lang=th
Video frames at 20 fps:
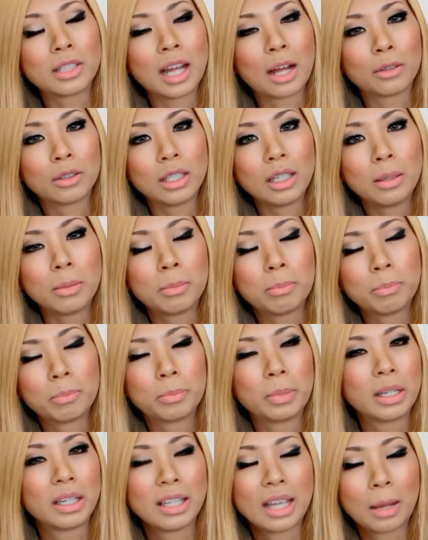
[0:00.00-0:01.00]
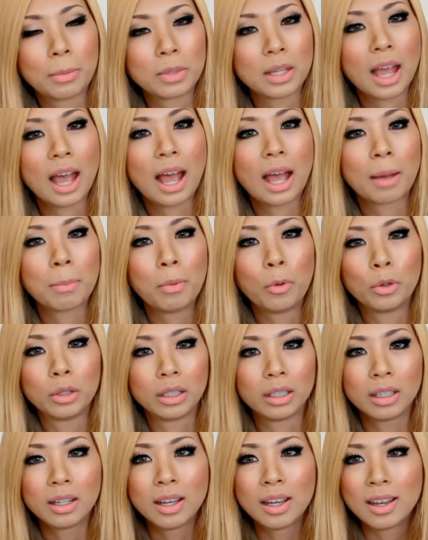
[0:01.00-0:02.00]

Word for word: สาวๆที่พยายามจะหาผล